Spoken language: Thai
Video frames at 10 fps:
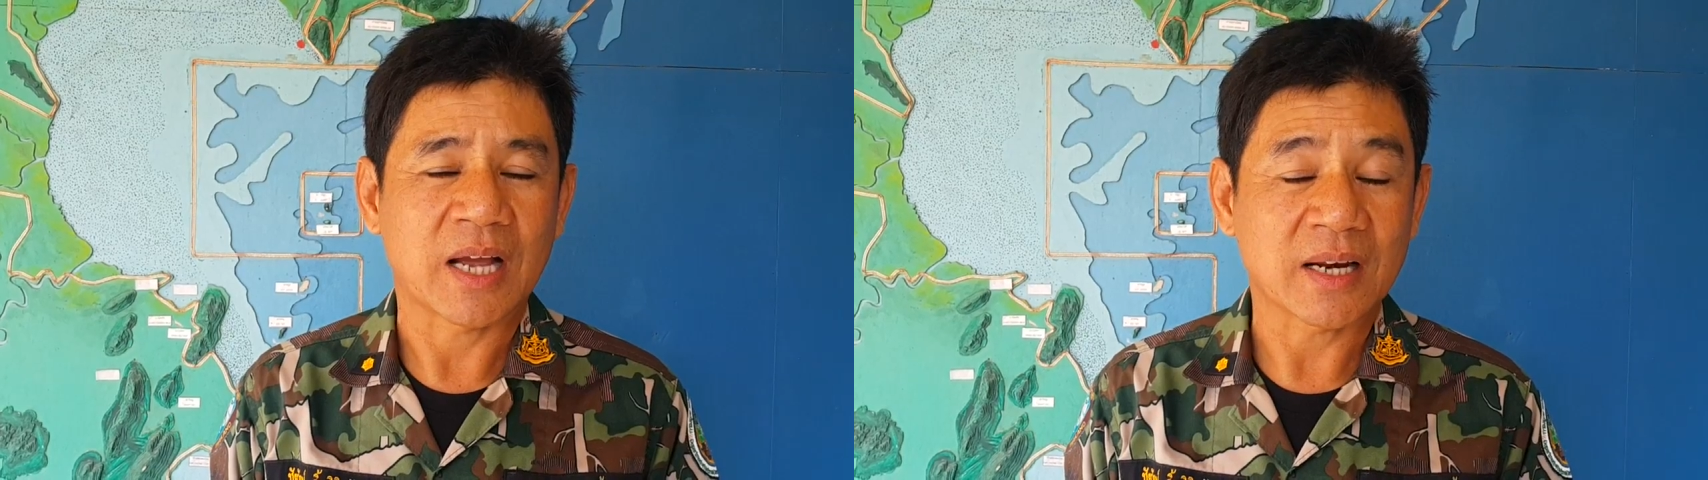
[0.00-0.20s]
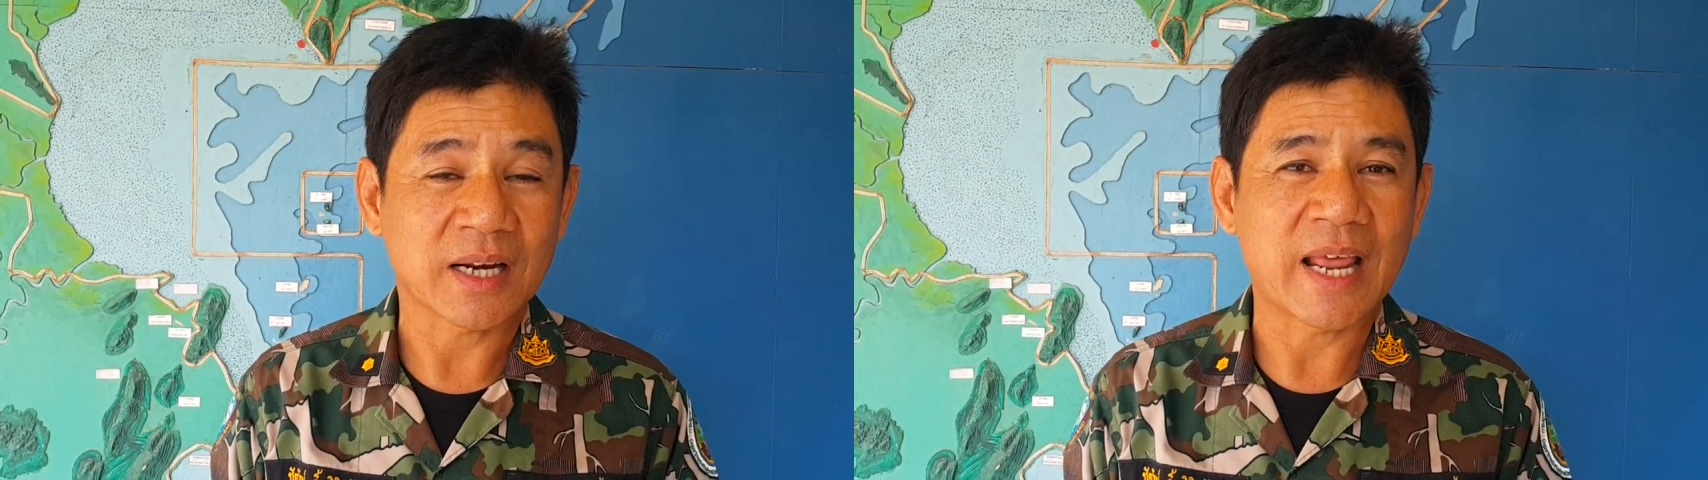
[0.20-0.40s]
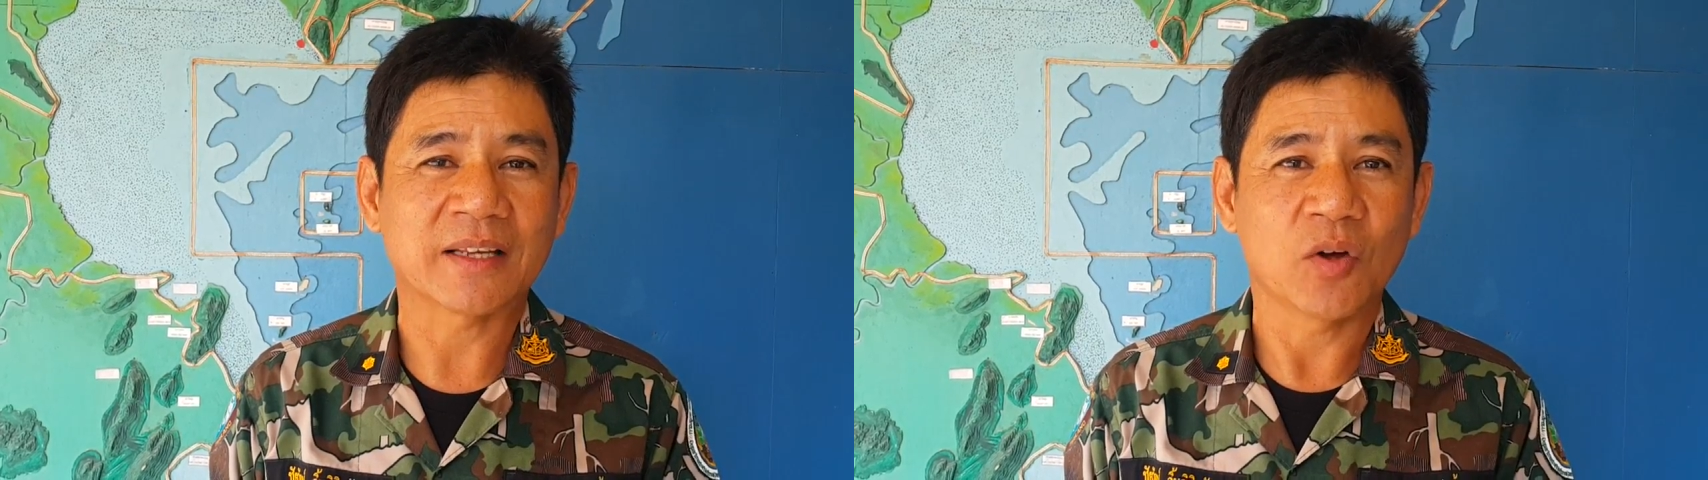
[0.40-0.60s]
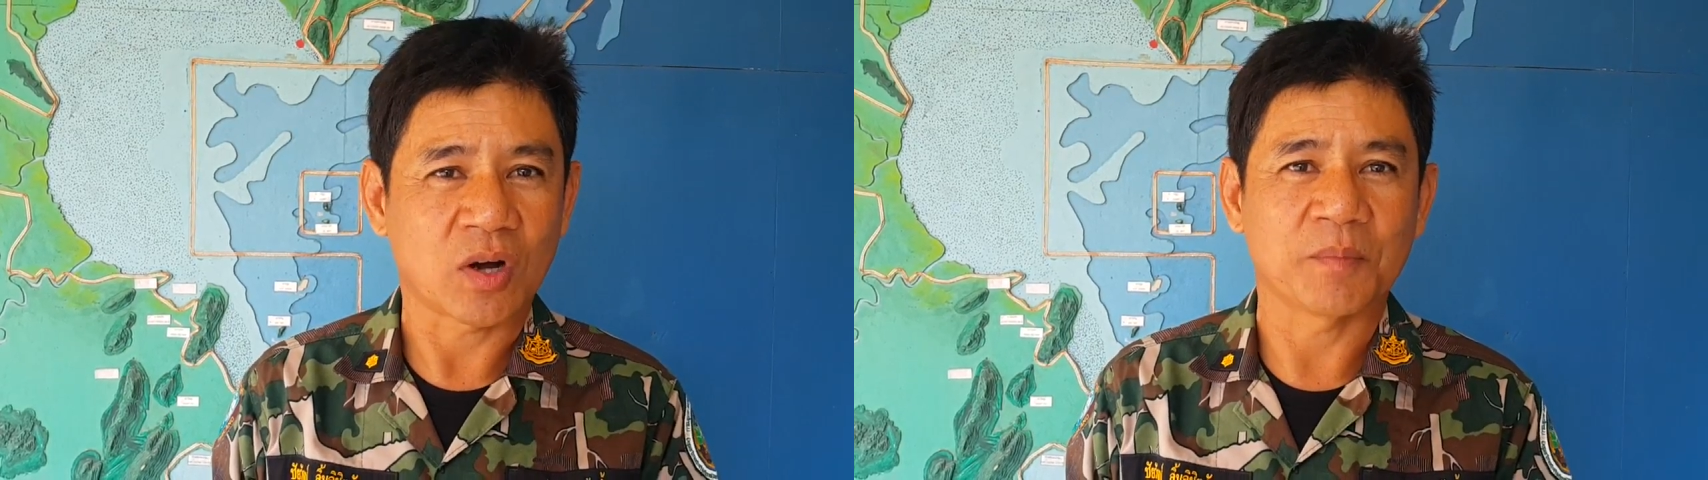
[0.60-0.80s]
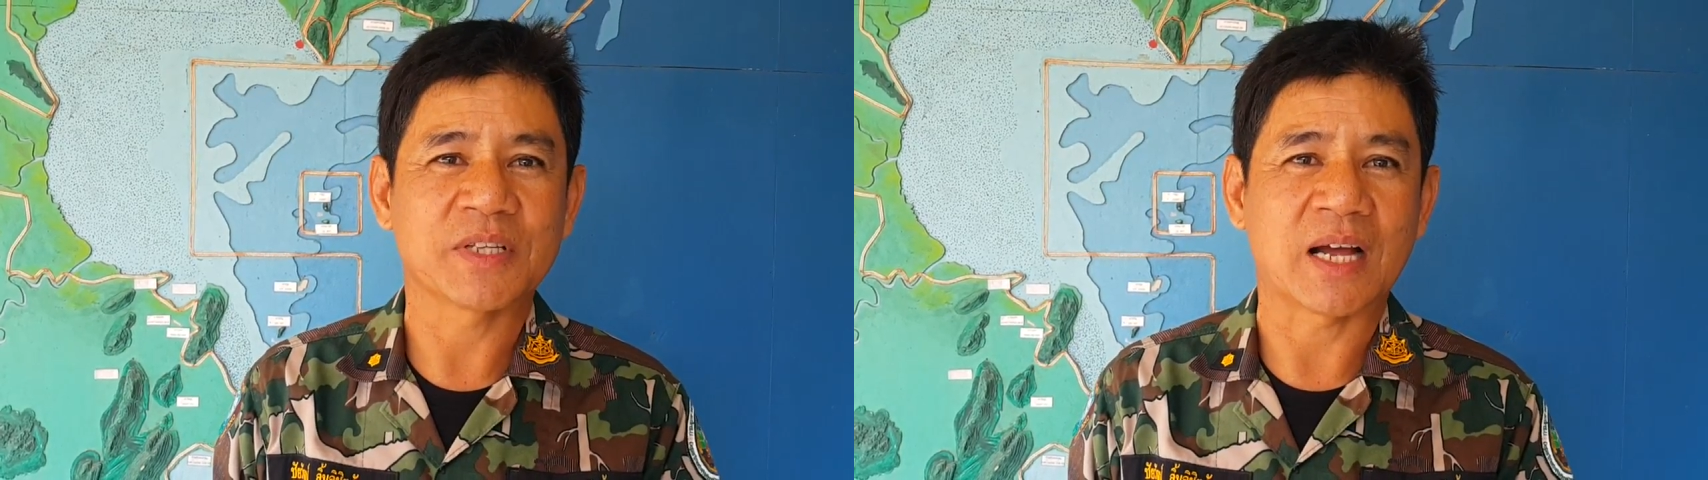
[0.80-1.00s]
ครั้งแรกๆ ที่ออ
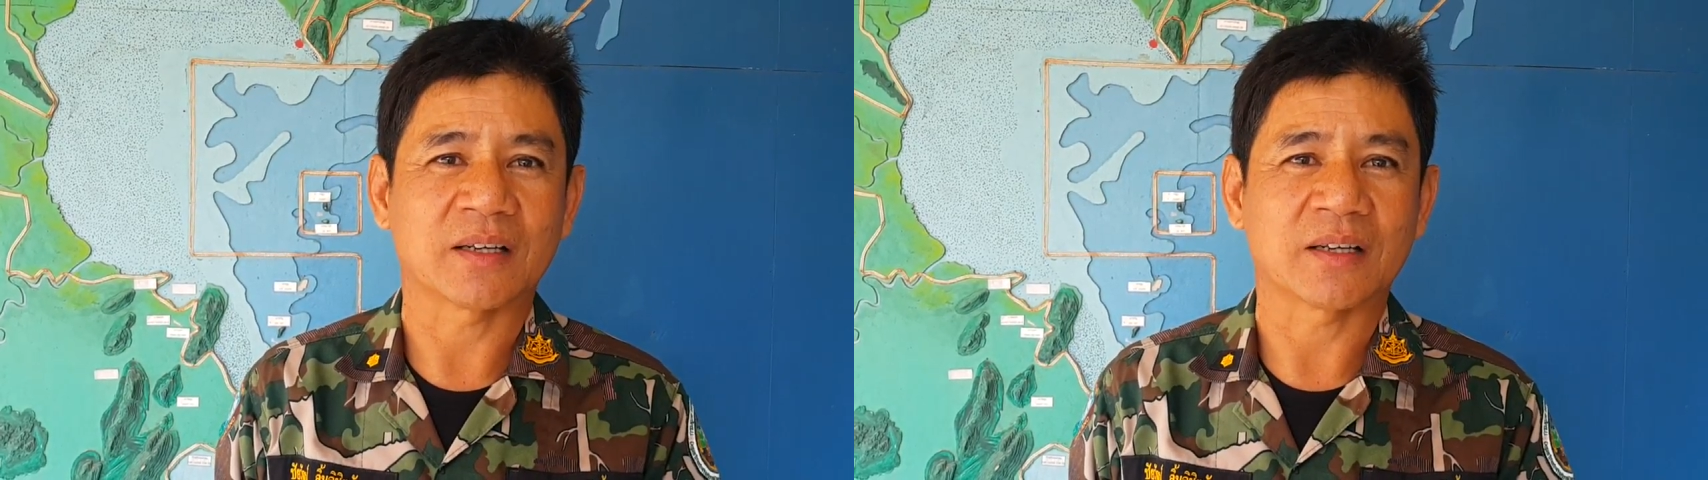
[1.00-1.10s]
กคำสั่